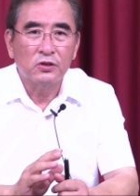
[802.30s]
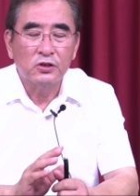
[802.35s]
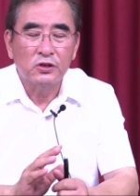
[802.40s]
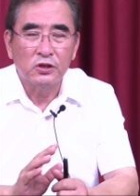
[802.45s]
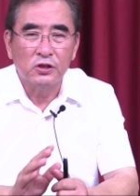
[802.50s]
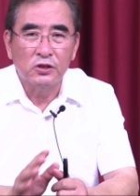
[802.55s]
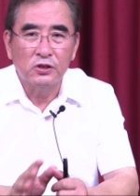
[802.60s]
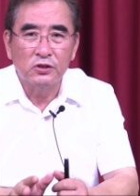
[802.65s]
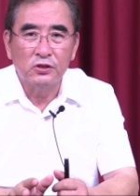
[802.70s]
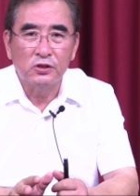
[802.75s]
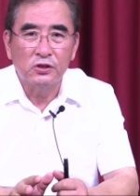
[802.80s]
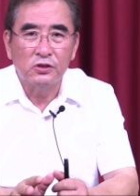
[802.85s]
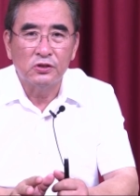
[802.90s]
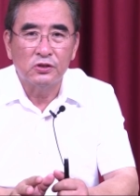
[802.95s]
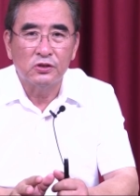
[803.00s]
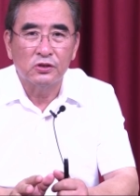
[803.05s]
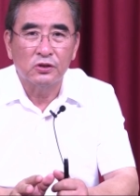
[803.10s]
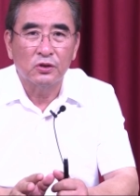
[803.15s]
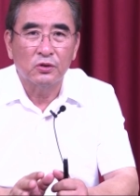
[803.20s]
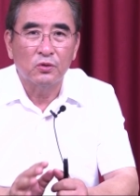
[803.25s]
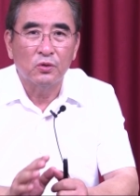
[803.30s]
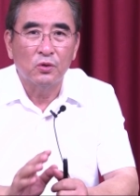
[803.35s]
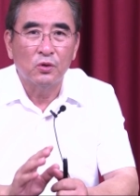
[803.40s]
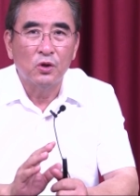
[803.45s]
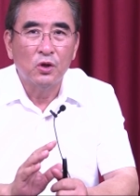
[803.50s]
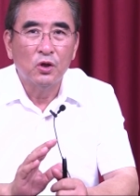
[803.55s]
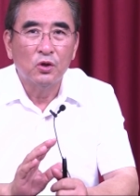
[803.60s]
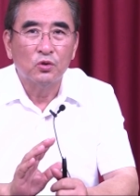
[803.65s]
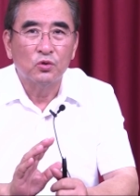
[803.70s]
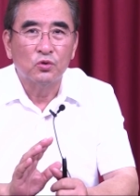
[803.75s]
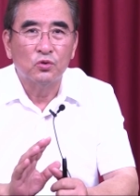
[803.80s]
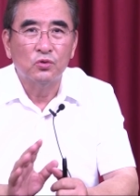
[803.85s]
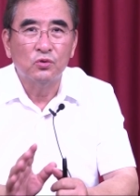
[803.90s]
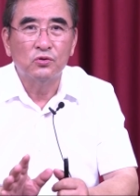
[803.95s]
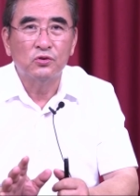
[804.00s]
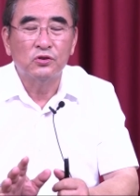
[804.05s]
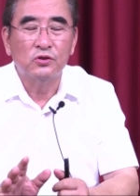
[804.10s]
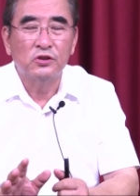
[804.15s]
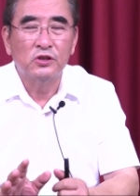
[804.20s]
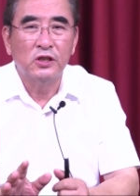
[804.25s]
현실적이고
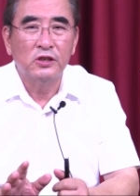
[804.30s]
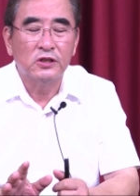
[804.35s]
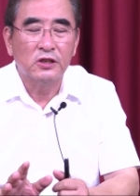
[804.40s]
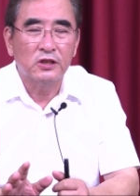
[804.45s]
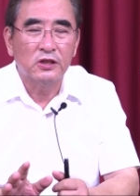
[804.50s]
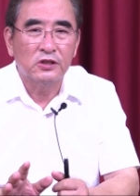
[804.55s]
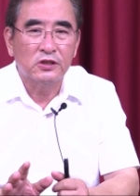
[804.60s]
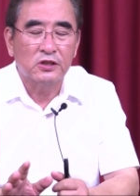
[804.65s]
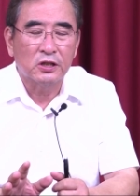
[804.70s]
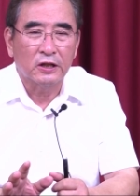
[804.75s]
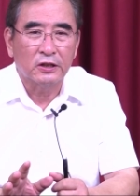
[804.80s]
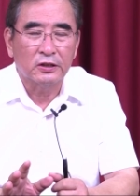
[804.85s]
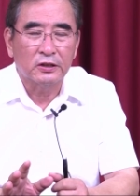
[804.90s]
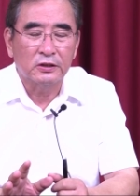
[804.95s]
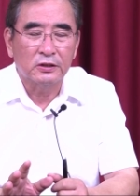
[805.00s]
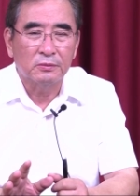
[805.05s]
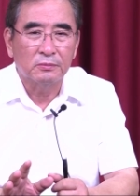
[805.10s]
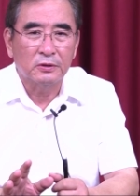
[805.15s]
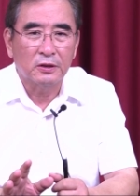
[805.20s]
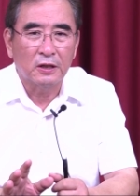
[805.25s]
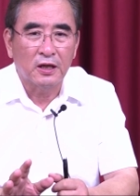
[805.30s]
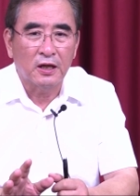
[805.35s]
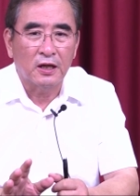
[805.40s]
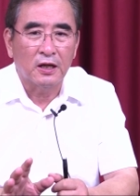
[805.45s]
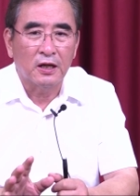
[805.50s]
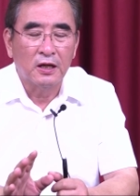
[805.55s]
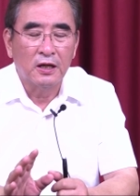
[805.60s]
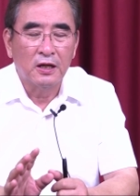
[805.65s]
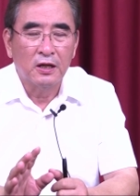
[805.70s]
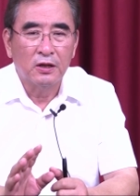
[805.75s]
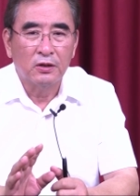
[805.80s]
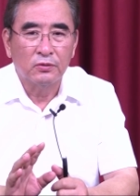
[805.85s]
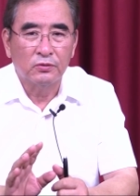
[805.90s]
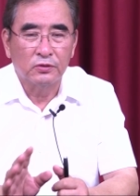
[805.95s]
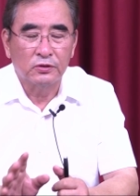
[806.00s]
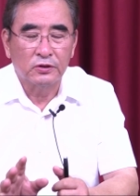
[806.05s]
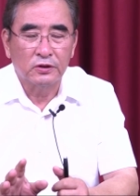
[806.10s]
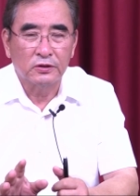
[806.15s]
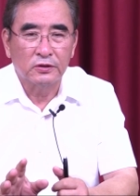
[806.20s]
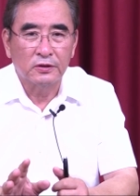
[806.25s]
국제적인 사건입니다.
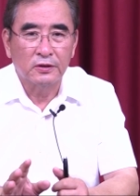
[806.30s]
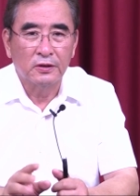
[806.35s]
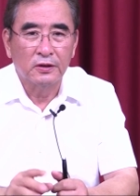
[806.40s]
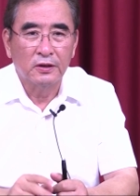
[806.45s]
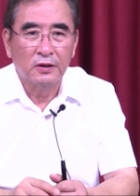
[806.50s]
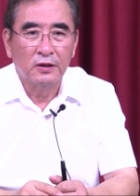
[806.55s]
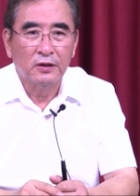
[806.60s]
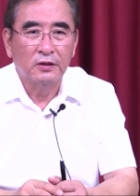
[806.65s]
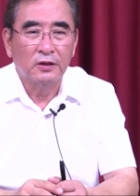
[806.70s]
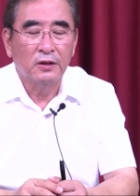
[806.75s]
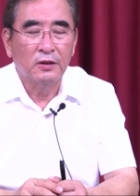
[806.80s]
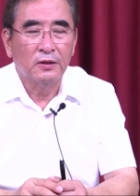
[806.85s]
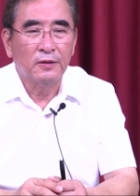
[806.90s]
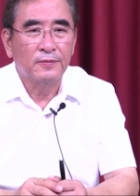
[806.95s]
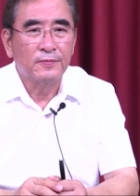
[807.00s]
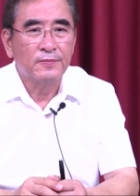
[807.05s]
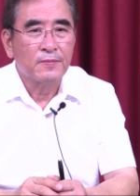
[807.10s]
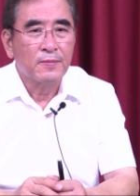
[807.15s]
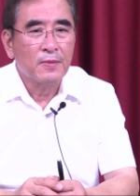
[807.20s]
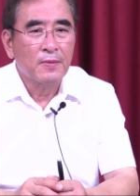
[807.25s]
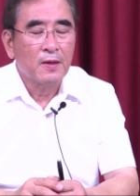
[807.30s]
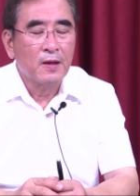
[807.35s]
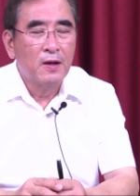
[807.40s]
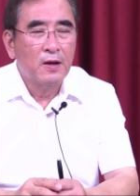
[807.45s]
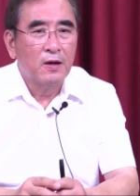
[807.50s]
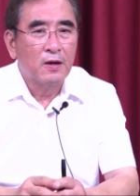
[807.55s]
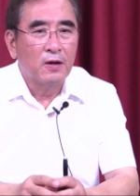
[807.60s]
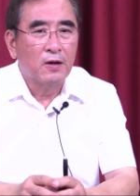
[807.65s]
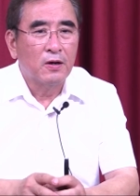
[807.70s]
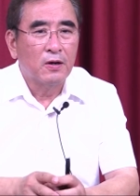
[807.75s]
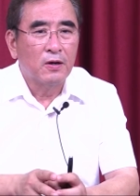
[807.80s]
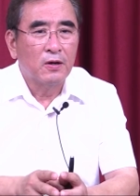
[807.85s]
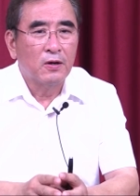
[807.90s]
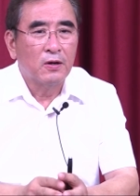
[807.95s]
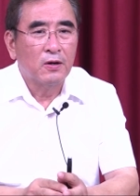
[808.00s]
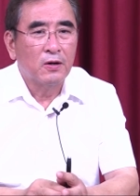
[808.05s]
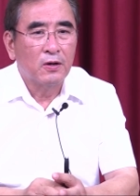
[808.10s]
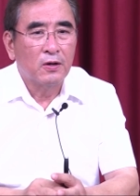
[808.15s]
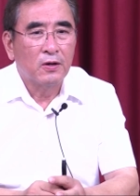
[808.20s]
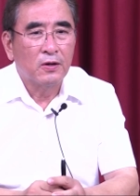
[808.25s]
국제적. 근데
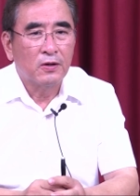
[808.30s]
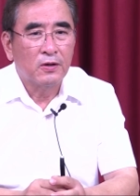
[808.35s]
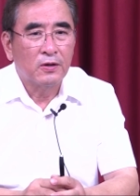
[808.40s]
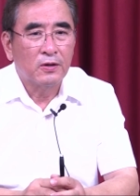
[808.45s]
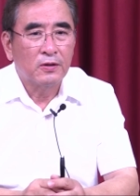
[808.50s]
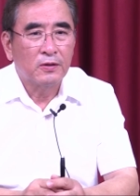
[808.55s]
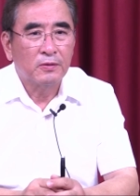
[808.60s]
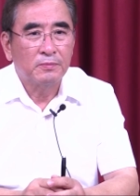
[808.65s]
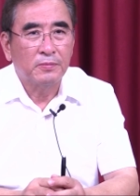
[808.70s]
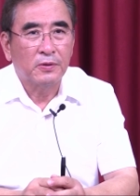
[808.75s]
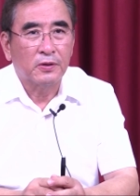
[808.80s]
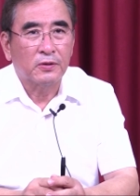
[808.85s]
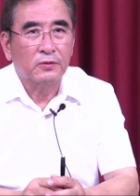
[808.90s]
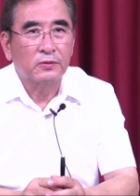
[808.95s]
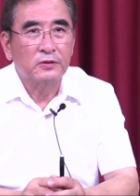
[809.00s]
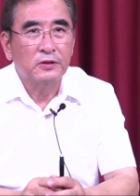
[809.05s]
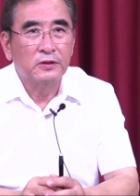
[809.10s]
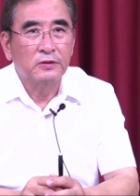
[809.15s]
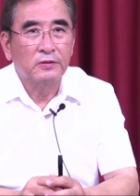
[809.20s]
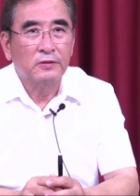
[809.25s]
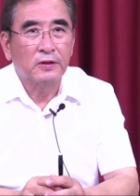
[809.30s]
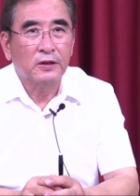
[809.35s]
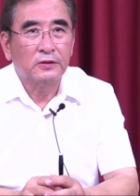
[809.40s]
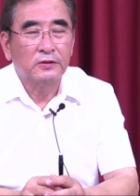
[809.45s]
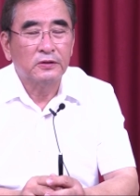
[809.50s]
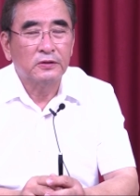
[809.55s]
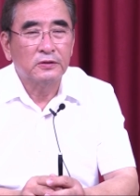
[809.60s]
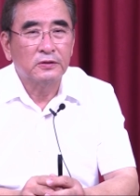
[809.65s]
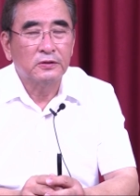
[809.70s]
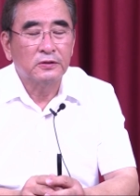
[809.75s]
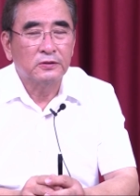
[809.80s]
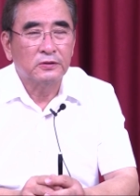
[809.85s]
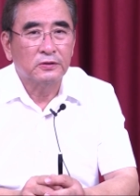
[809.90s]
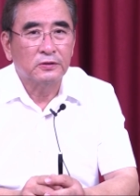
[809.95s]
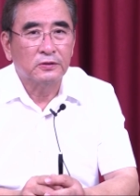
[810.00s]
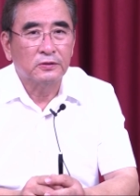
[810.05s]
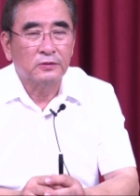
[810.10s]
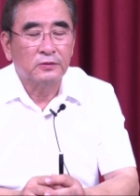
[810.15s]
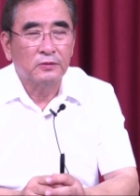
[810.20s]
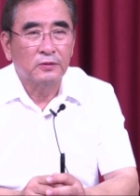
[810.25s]
어 바로 이와 같은
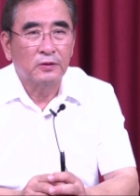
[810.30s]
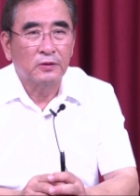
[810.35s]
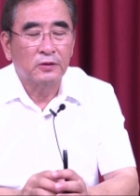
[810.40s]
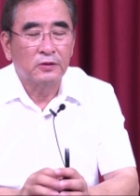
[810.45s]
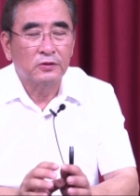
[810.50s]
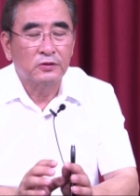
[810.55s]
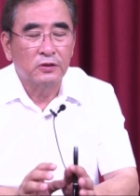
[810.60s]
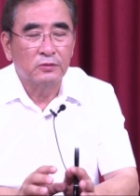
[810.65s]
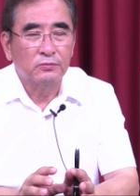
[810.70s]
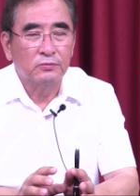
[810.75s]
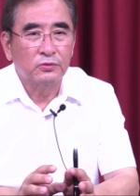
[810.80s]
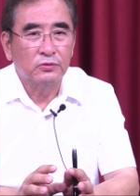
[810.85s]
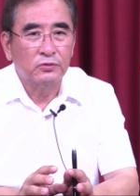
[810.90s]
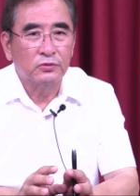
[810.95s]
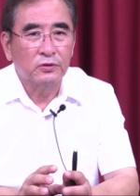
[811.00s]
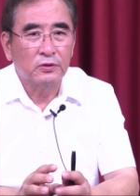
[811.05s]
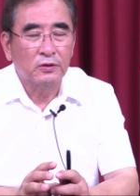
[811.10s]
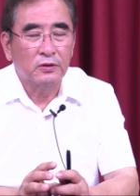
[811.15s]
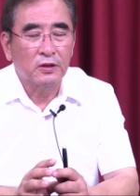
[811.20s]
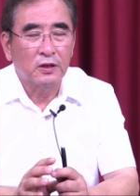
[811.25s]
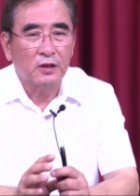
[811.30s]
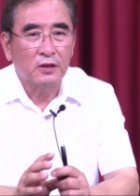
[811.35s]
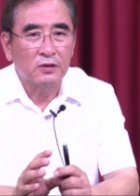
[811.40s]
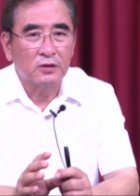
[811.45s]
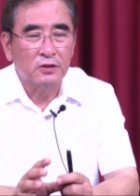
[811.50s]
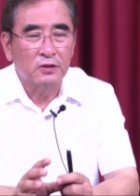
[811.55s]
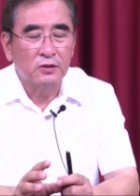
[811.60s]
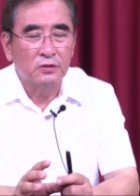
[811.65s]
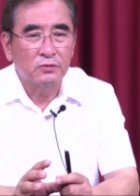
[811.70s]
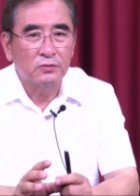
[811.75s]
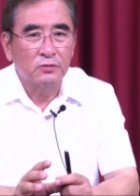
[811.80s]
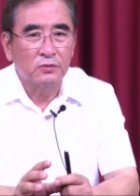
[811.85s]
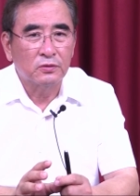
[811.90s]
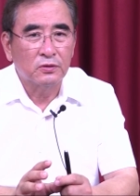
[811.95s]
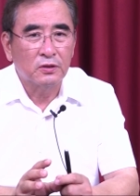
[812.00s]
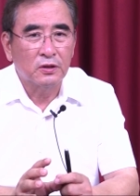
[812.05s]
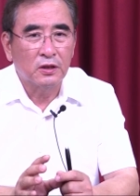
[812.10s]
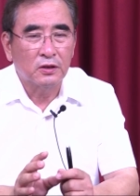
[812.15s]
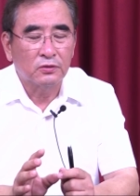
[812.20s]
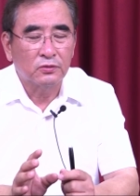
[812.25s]
그저 정부 수립과
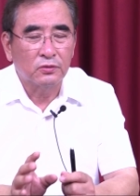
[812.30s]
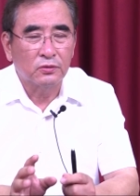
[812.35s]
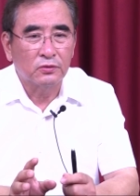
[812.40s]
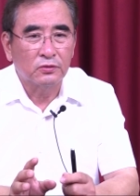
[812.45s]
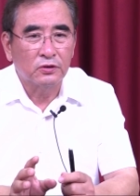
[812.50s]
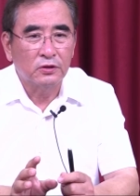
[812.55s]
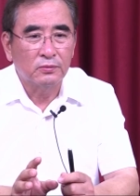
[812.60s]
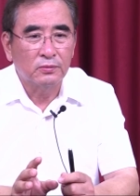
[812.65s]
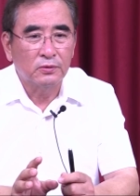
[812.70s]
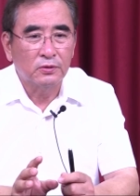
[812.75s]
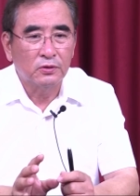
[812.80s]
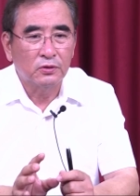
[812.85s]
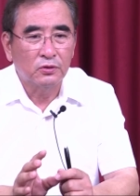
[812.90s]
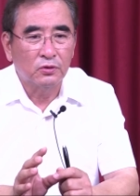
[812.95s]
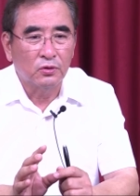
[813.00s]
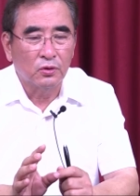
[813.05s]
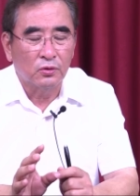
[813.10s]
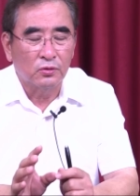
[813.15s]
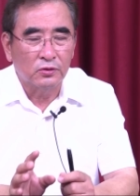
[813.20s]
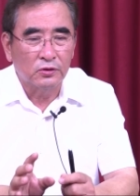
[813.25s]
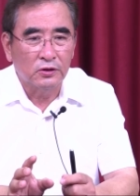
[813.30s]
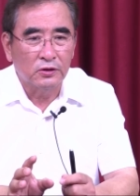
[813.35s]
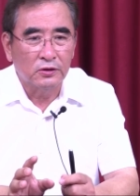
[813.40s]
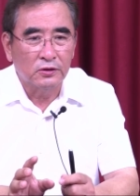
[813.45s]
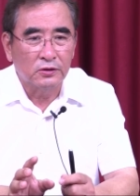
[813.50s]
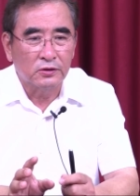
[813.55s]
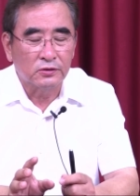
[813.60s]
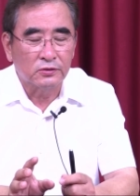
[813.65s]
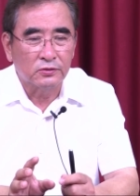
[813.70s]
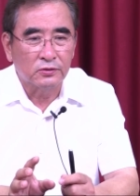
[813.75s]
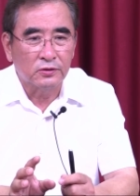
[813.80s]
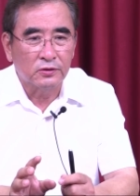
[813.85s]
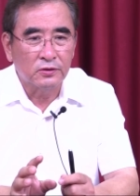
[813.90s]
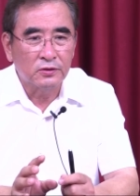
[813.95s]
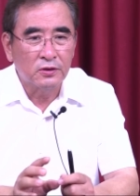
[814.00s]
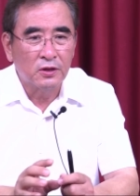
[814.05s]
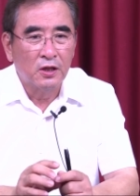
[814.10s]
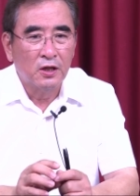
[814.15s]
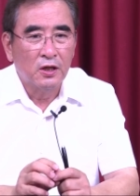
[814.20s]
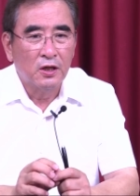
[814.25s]
건국과 독립은
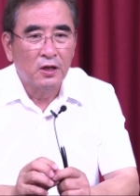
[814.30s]
동의어로서